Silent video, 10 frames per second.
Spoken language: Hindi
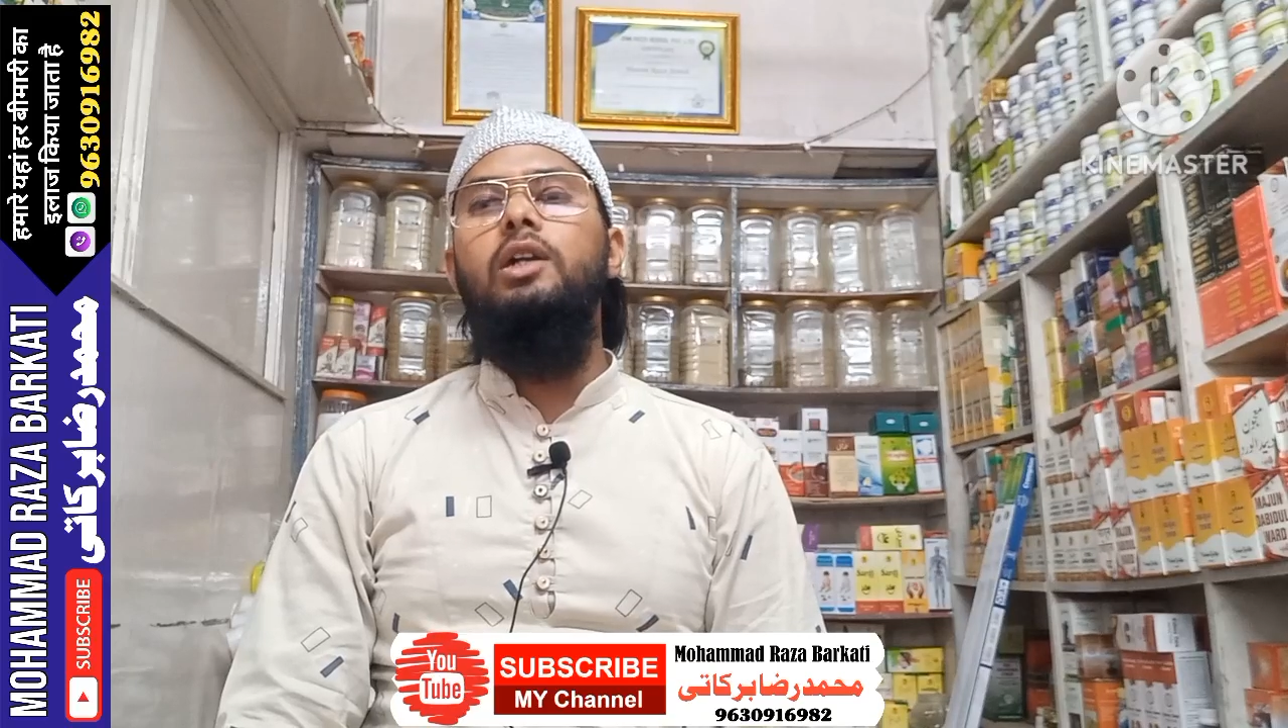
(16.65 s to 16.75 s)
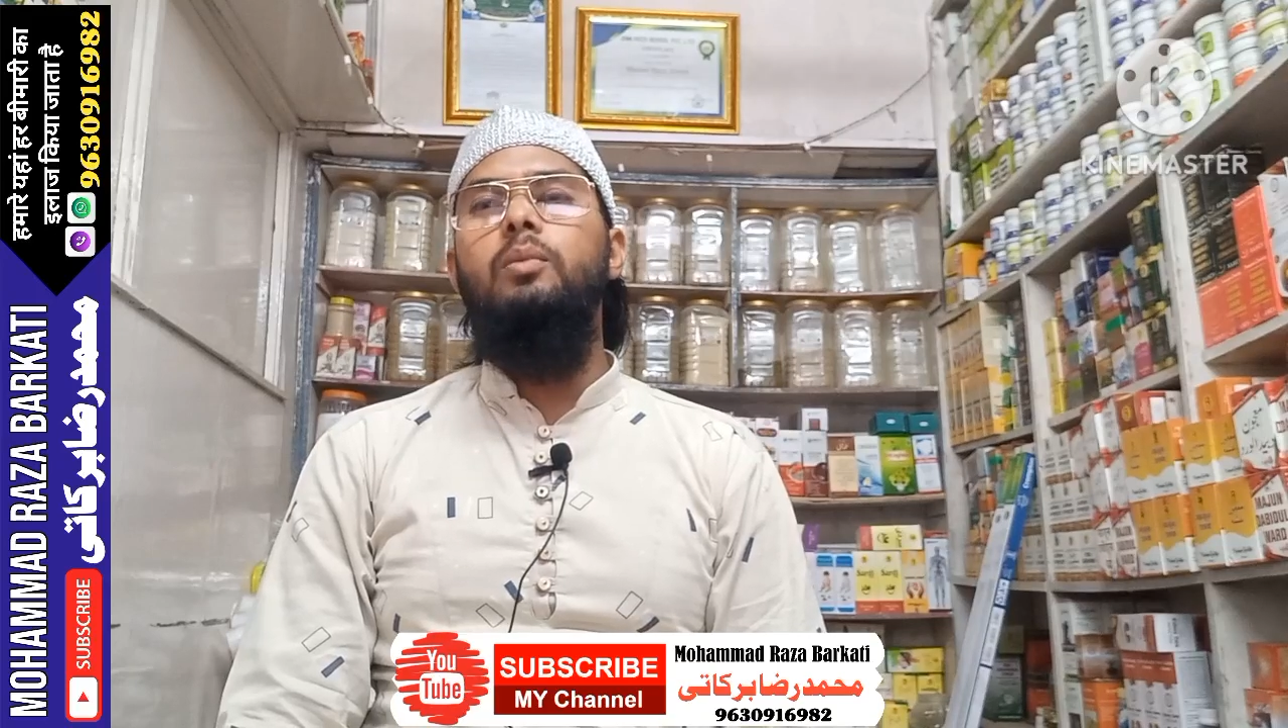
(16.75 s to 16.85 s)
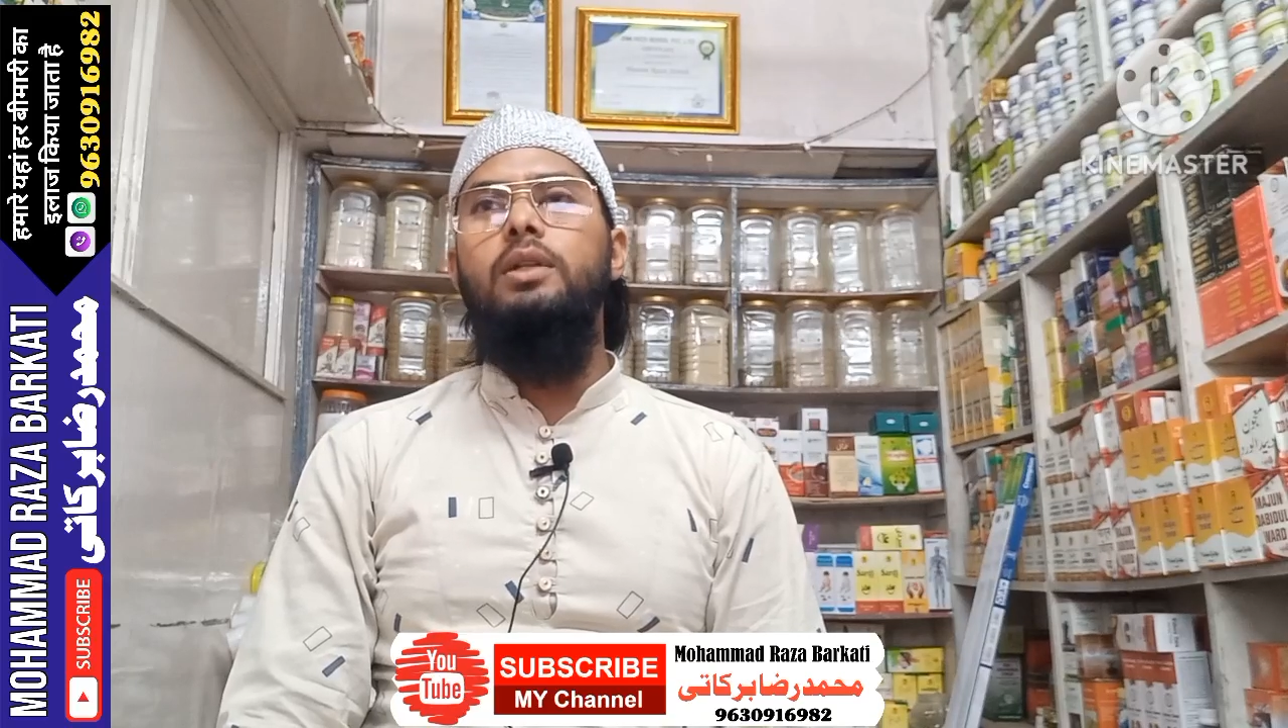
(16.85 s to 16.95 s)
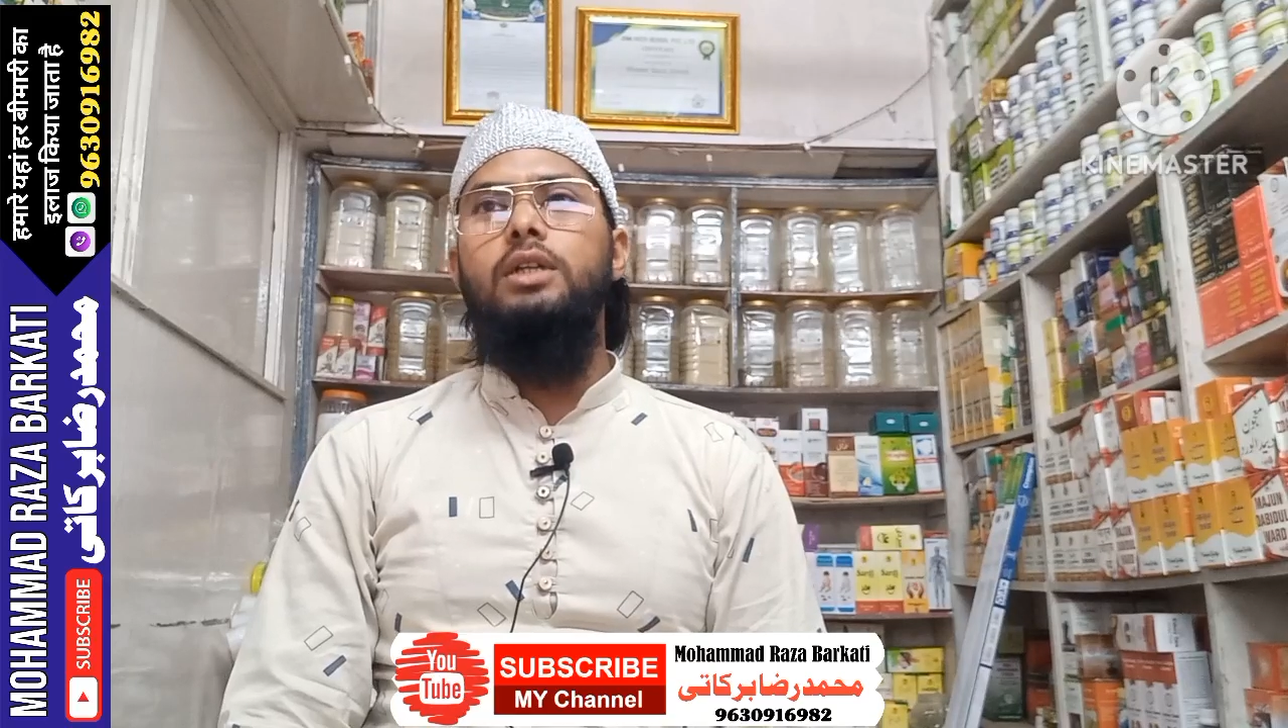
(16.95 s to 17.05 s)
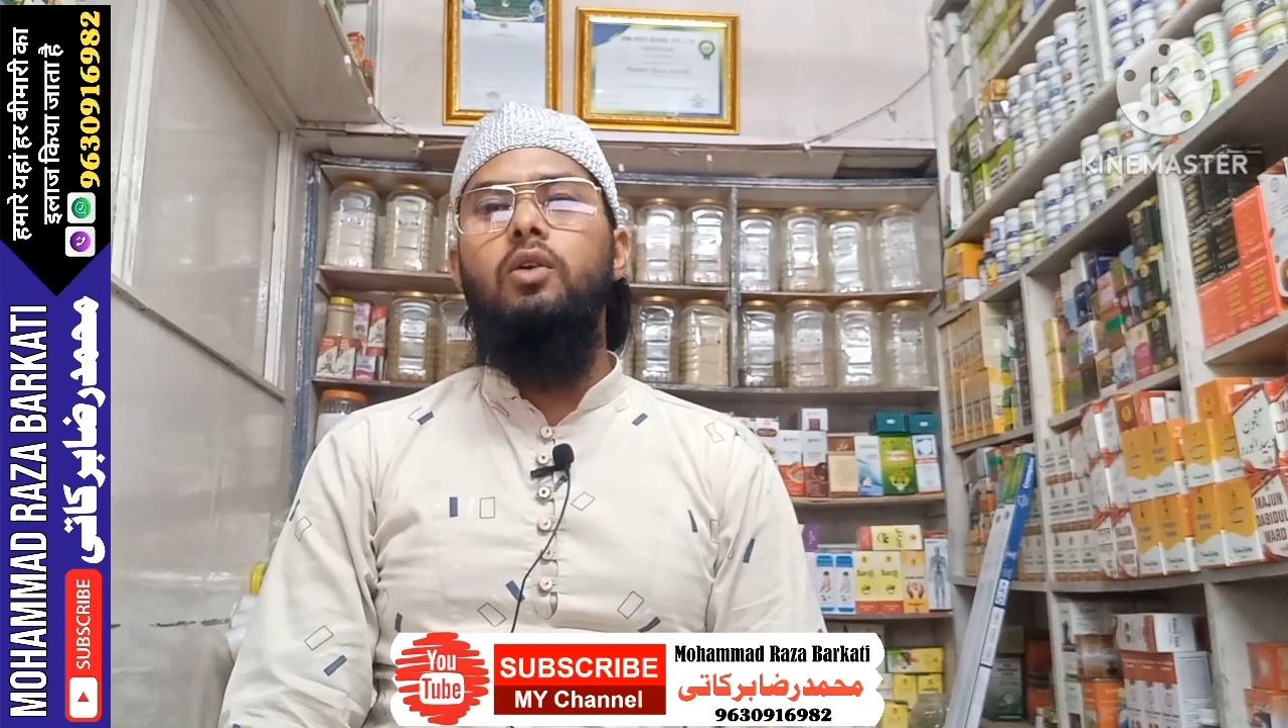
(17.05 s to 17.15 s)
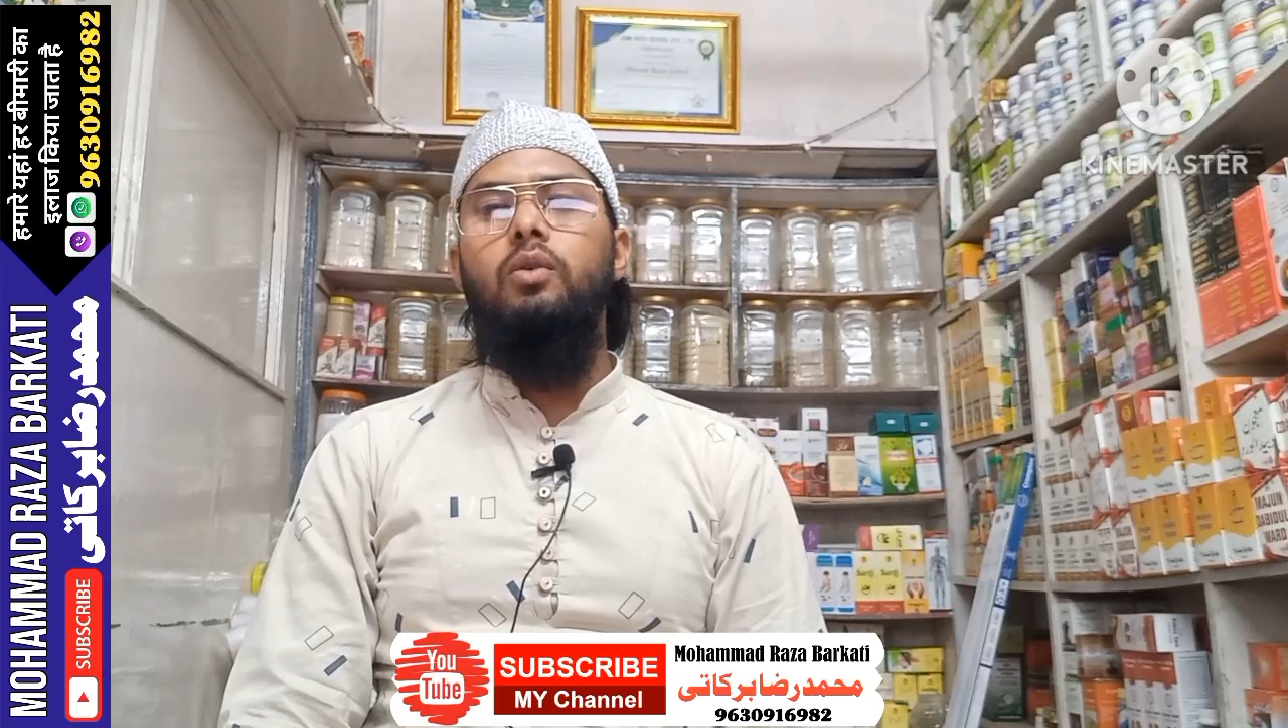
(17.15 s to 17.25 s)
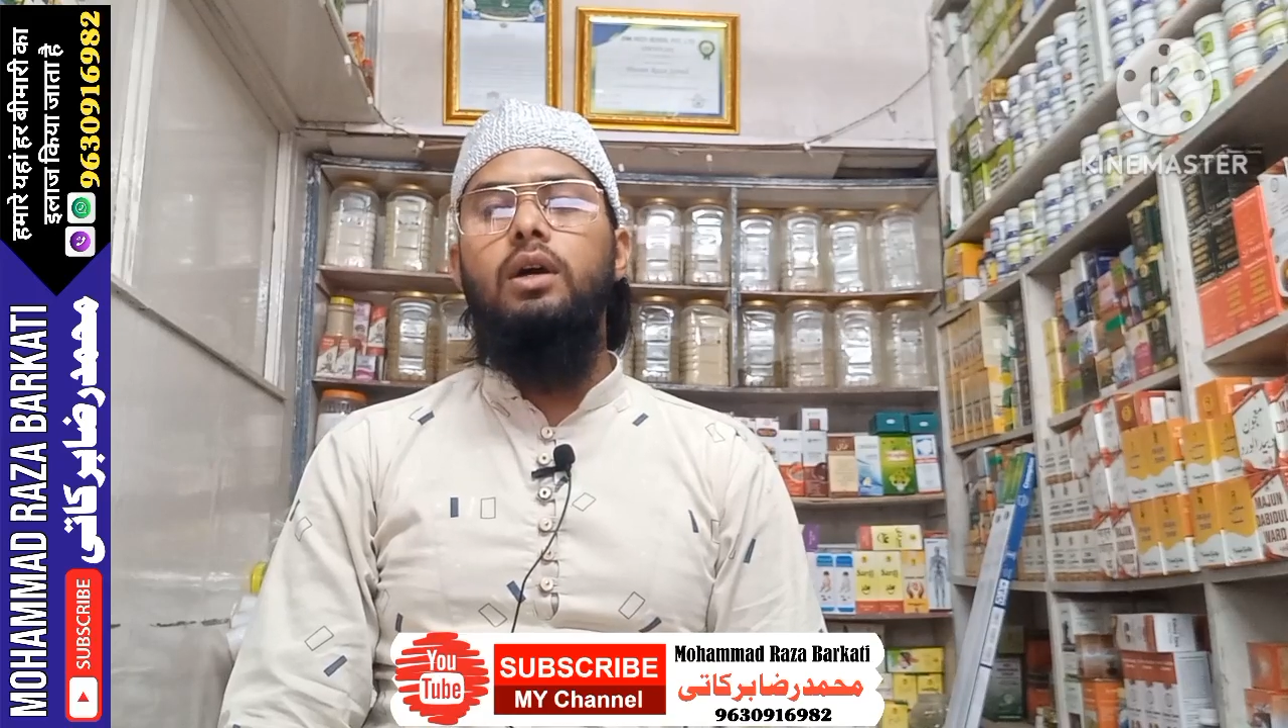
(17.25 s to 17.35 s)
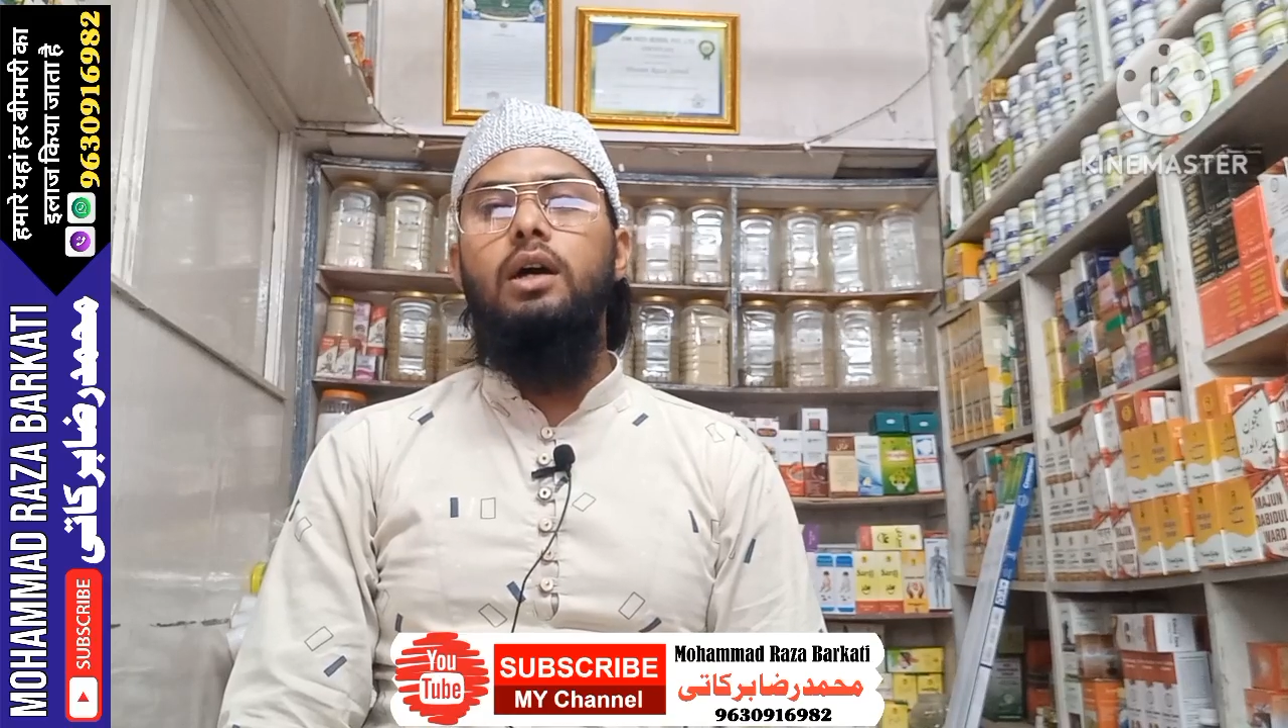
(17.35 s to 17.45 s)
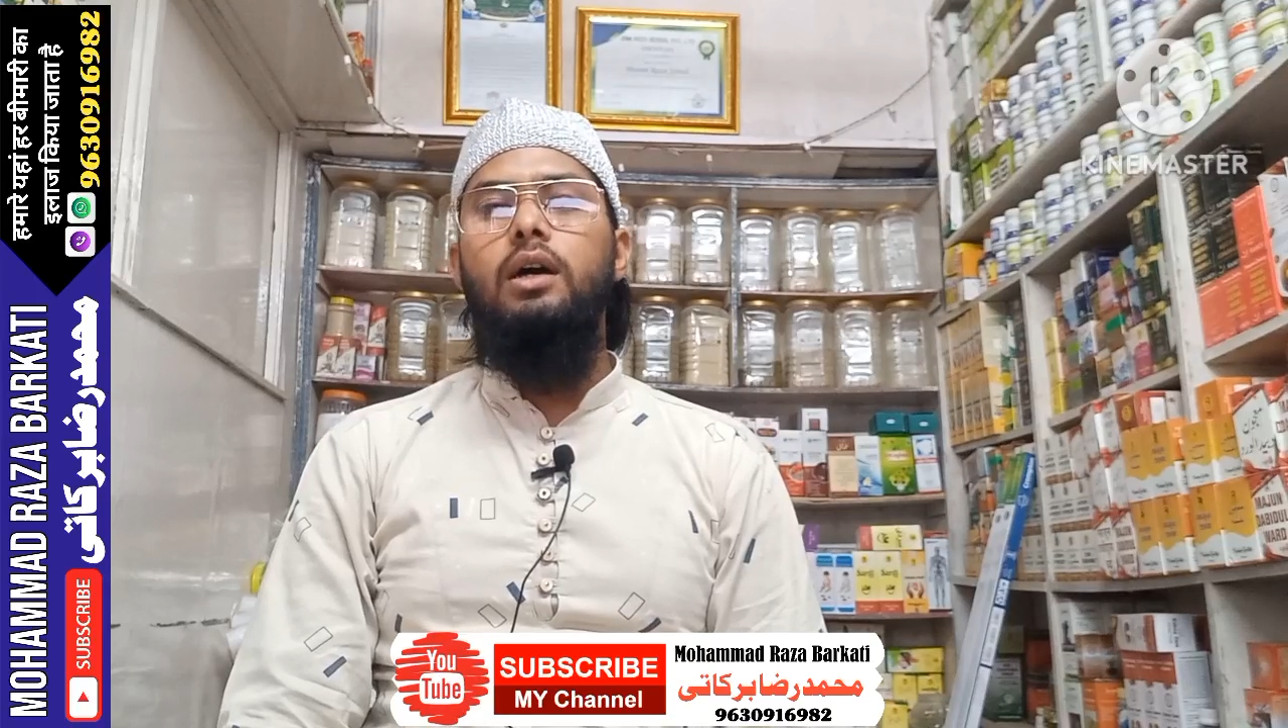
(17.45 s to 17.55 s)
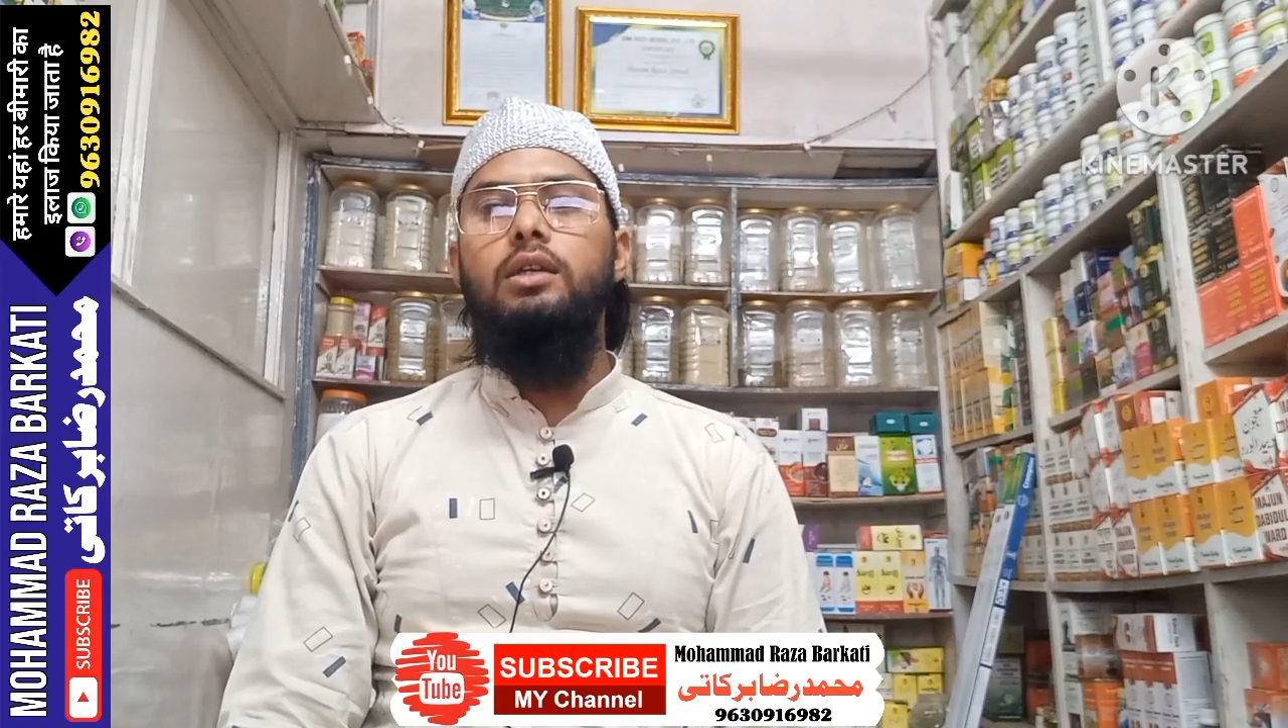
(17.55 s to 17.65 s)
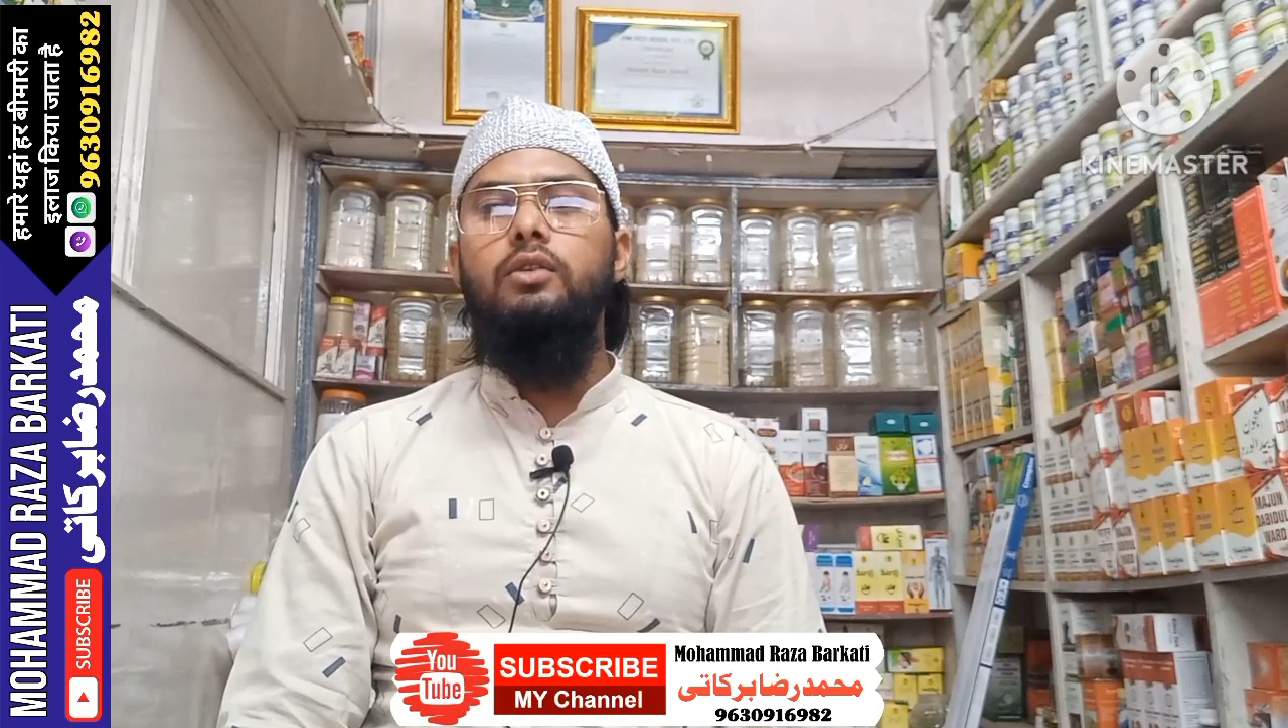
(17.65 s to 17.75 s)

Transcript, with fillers: बारे में बताऊँगा